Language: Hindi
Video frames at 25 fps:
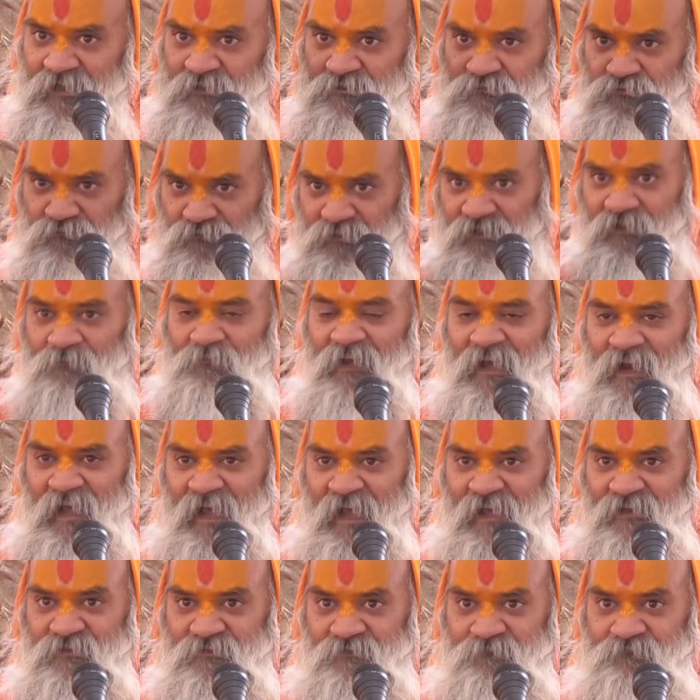कि सुनिए
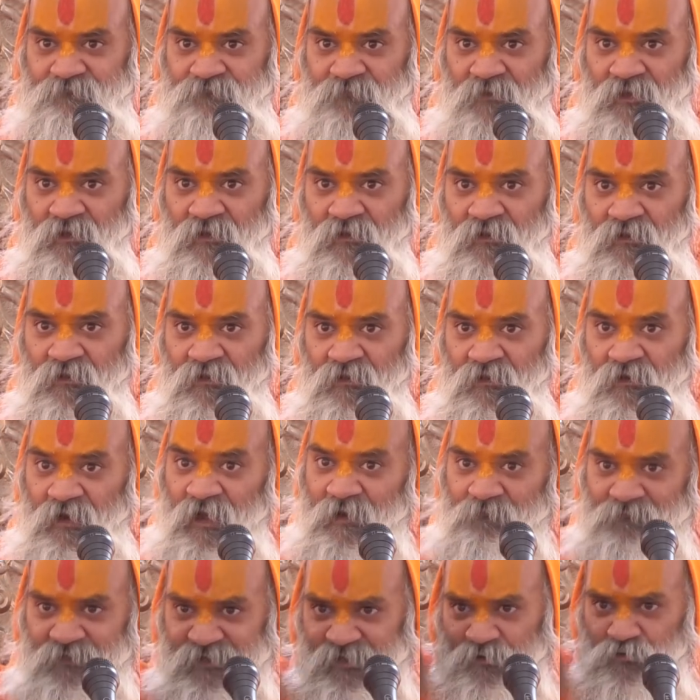महाराज
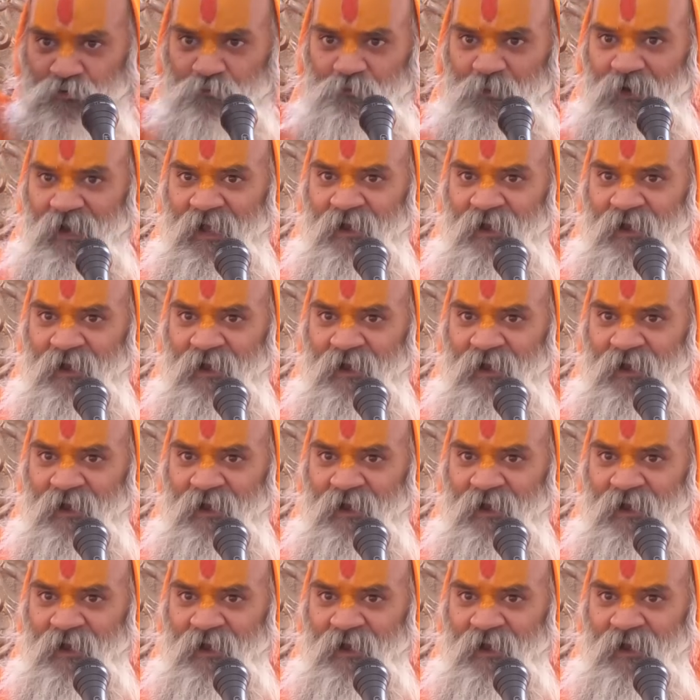राम के ऊपर